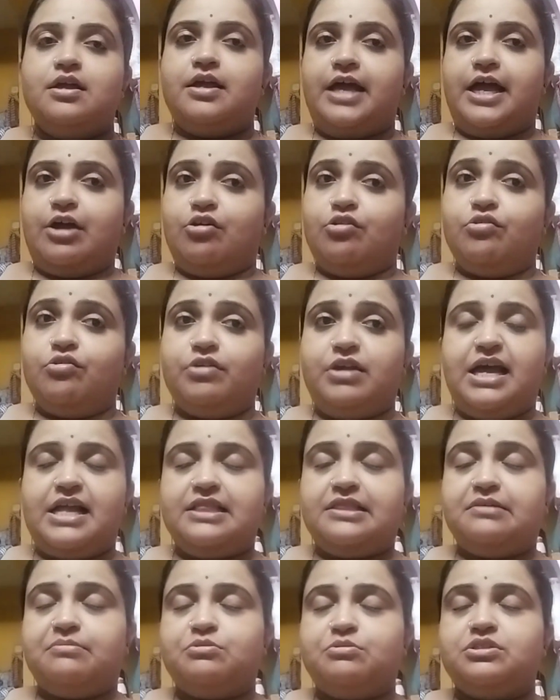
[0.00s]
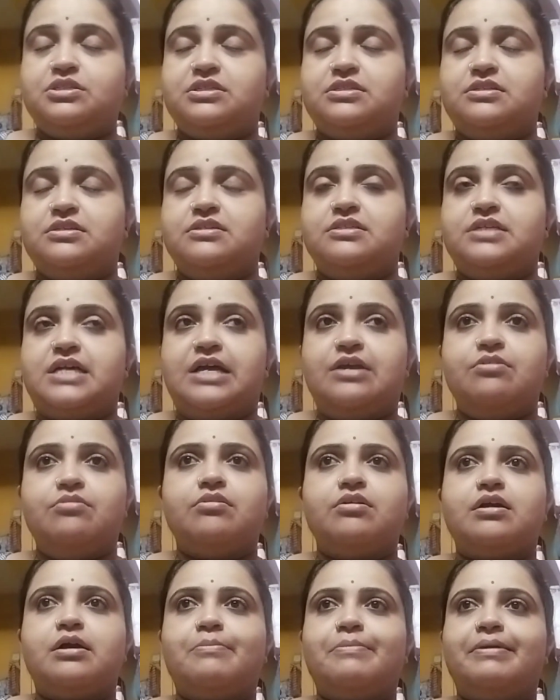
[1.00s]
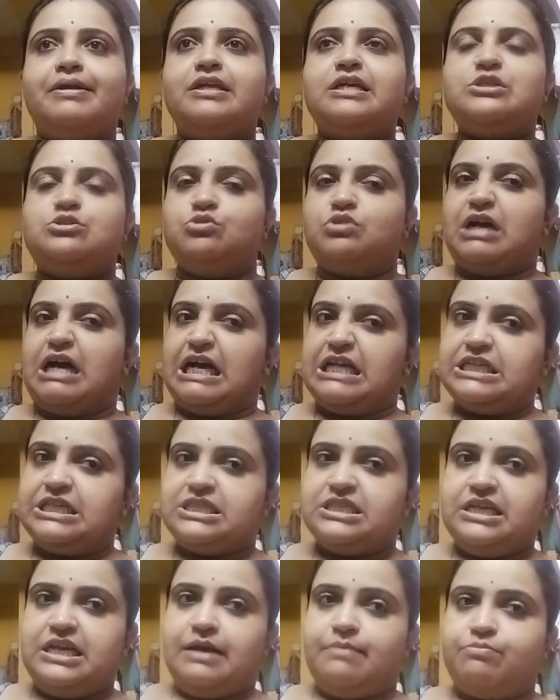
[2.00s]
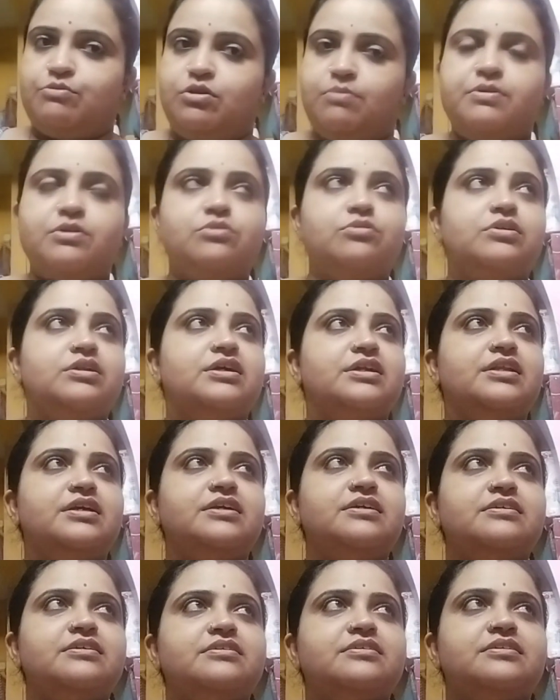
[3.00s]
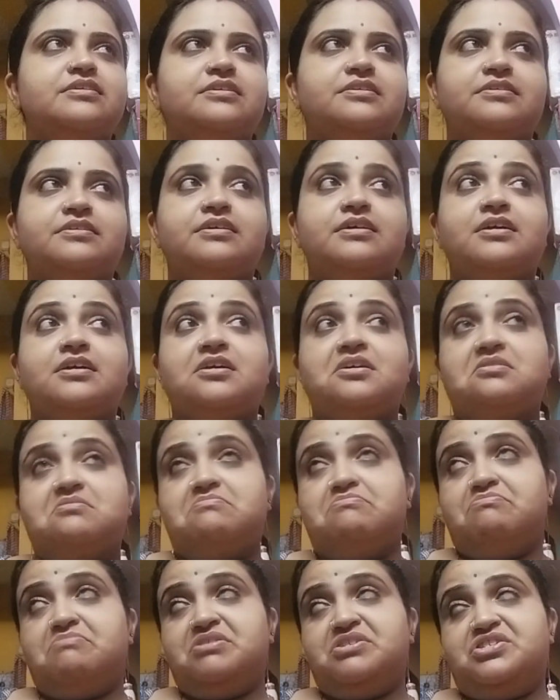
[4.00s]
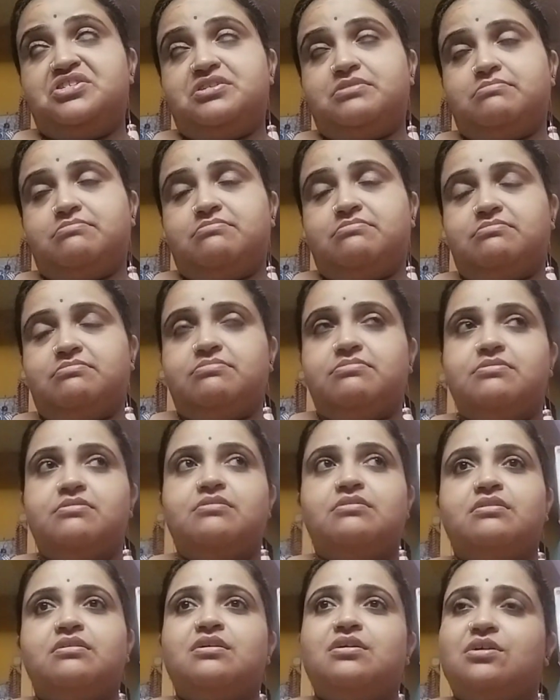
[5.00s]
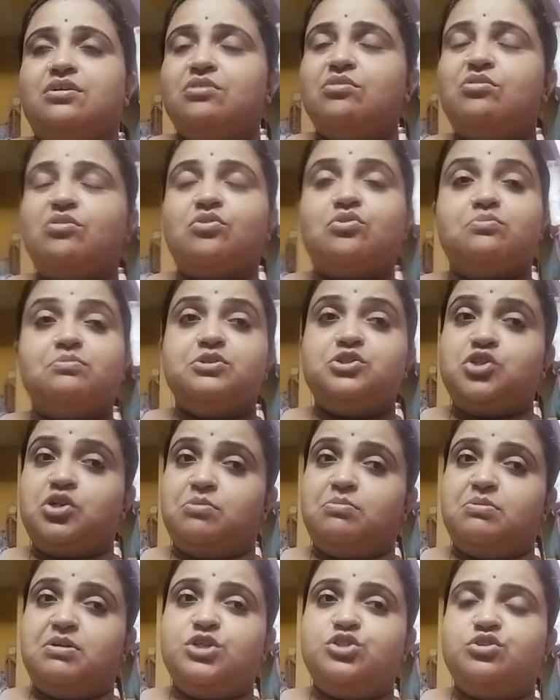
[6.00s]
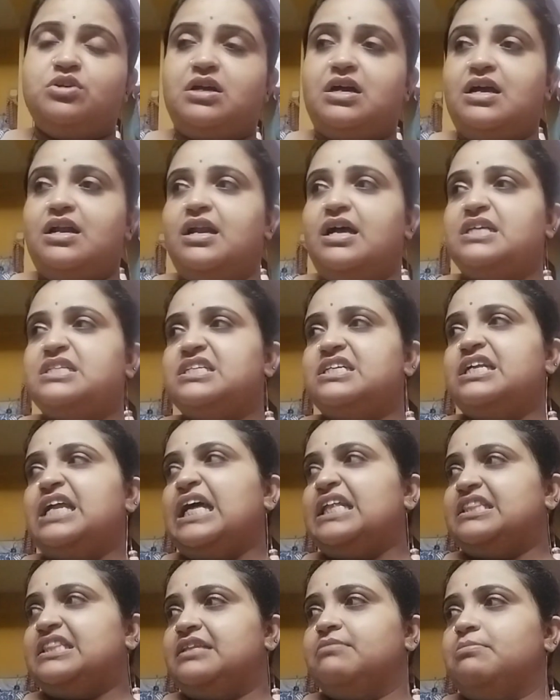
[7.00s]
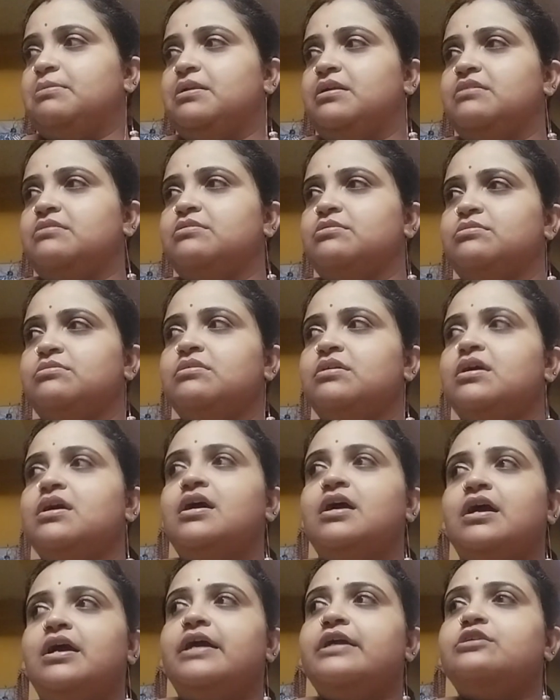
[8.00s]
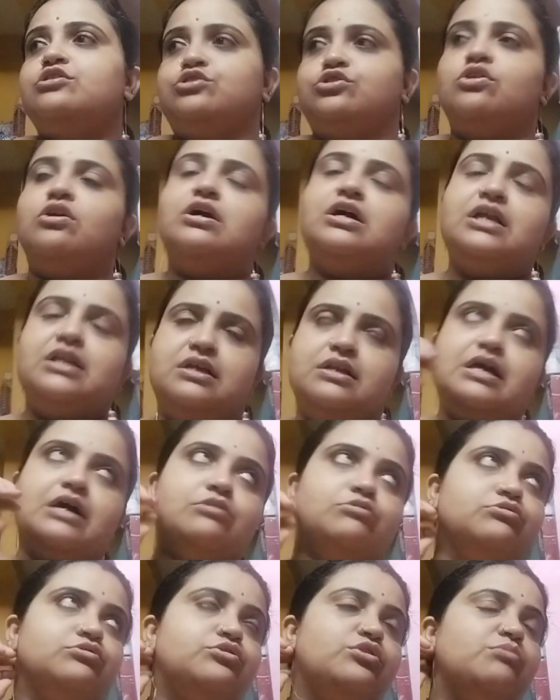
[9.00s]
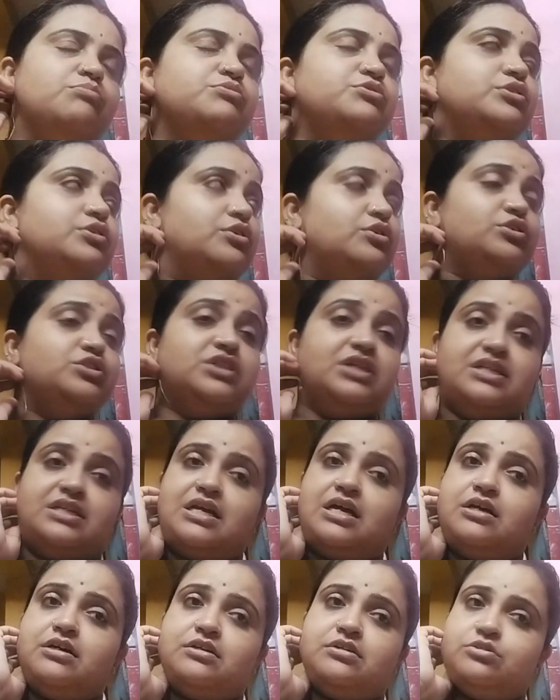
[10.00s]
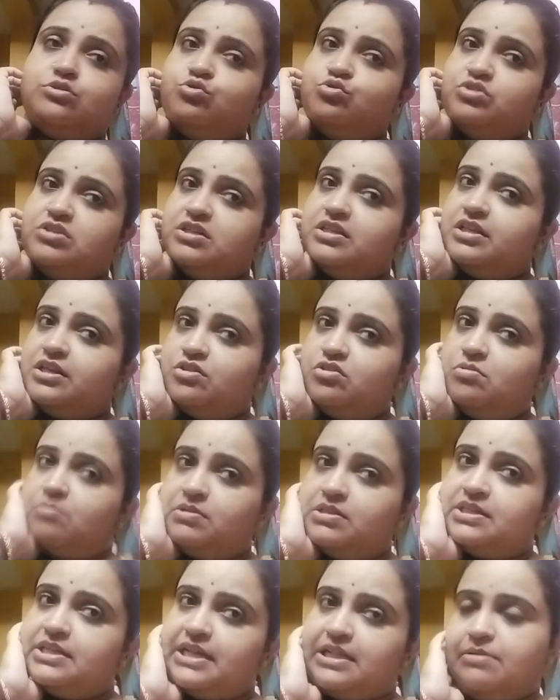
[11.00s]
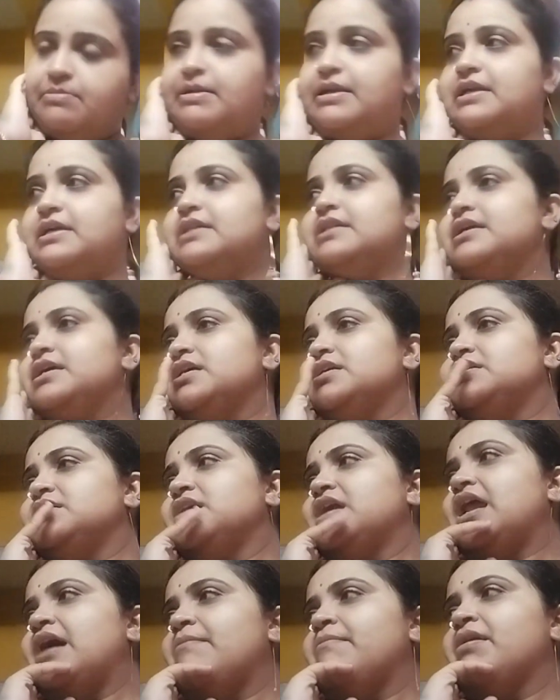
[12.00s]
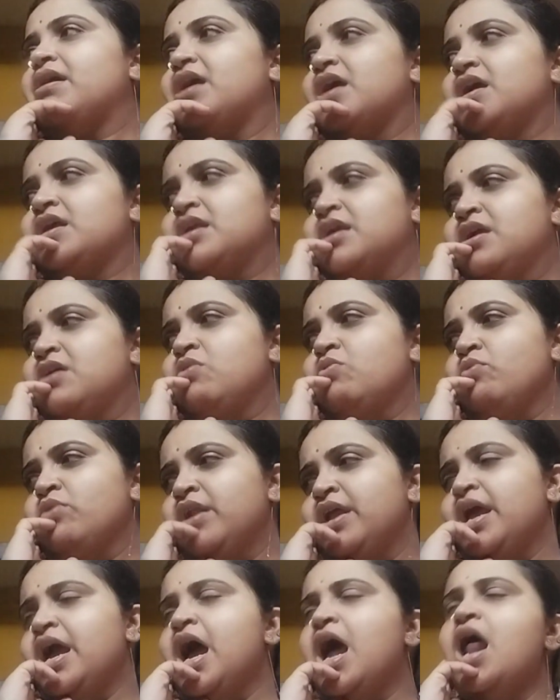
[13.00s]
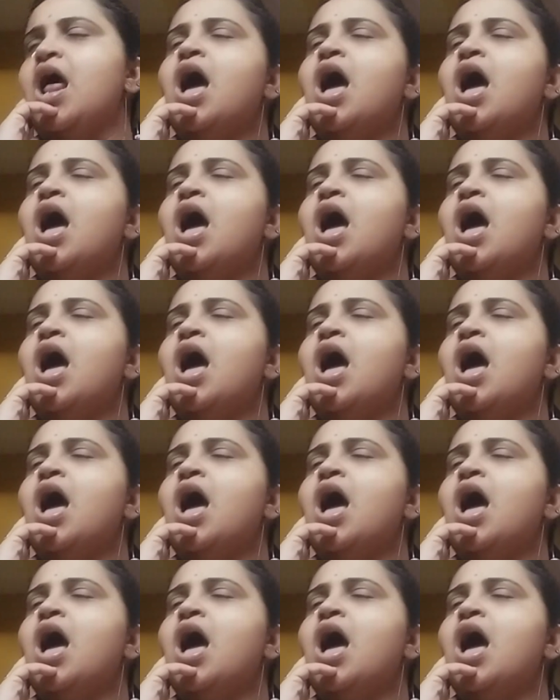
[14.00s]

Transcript: এখন খেলতে বসেছে যাই হোক আমার কিছু কাজ আছে ল্যাপটপে করে নি মিডিয়াম গরমে সবারই আর আজকে রাত্রিবেলা তো একটু সকালের আলুর দম ছিল সেটা রুটি দিয়ে তোমাদের দাদাভাইকে দিয়েছে আমি খেয়েছি রুটি আর